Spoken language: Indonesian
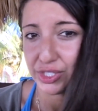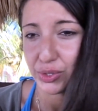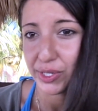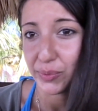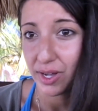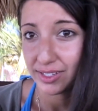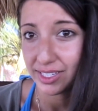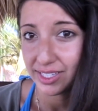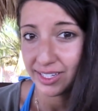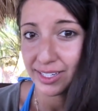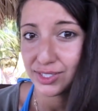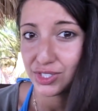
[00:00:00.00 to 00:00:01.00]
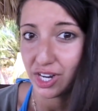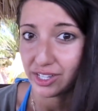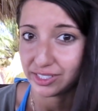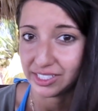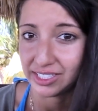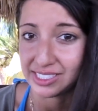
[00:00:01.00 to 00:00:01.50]
Hidrasi
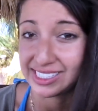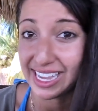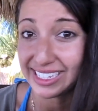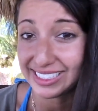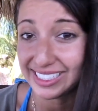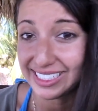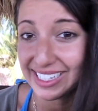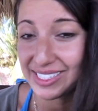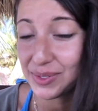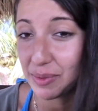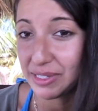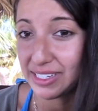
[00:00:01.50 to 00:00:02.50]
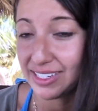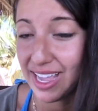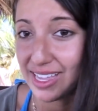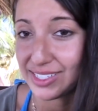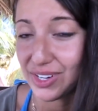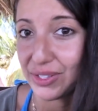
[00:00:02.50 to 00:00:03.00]
secara teratur dengan minum
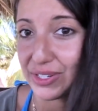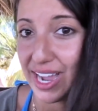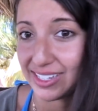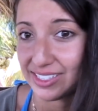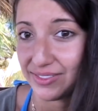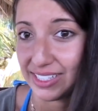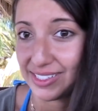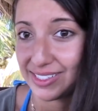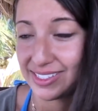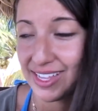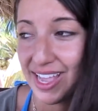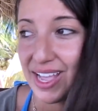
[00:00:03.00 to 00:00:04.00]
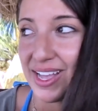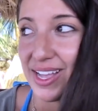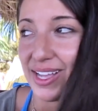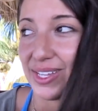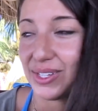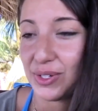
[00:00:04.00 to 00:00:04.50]
banyak air.
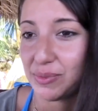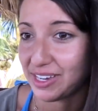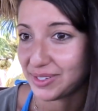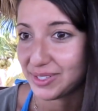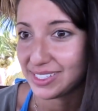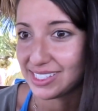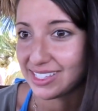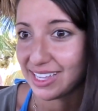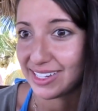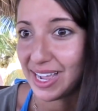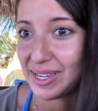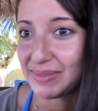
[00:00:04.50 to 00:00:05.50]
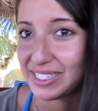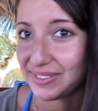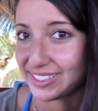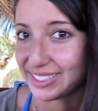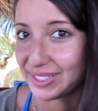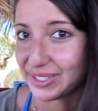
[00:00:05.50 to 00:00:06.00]
Nikmati teh
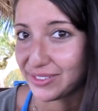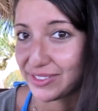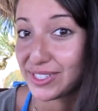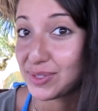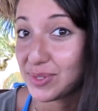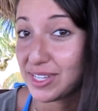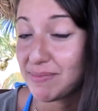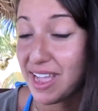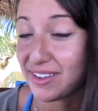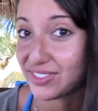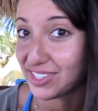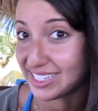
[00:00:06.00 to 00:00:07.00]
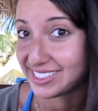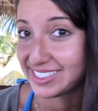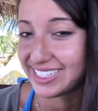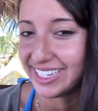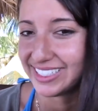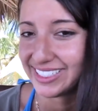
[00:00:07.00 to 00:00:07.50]
kaya antioksidan setiap
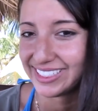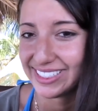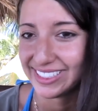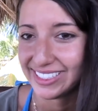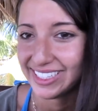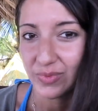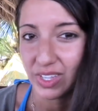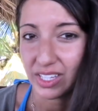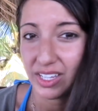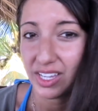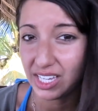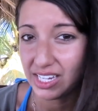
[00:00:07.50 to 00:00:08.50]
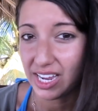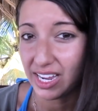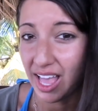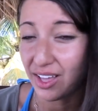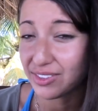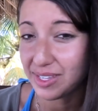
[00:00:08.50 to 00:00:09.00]
hari atau dua
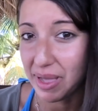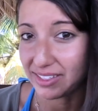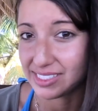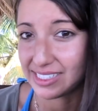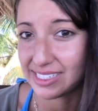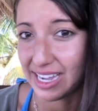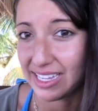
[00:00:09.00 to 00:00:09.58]
hari sekali.